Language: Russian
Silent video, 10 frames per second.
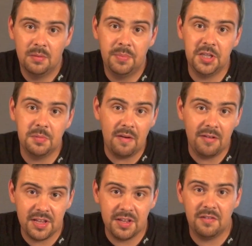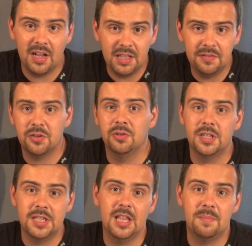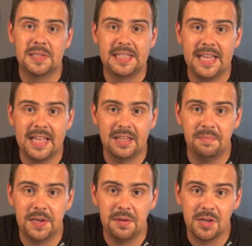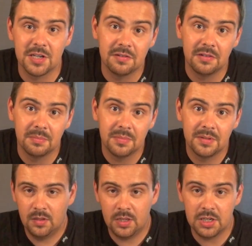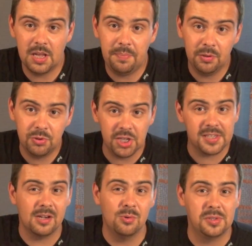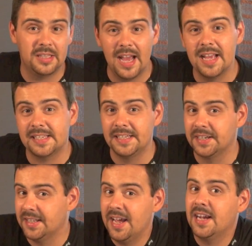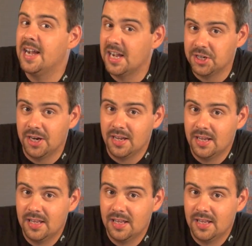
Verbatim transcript: При добавлении воды все это дело постоянно перемешиваем. Должна получиться густая сырная каша.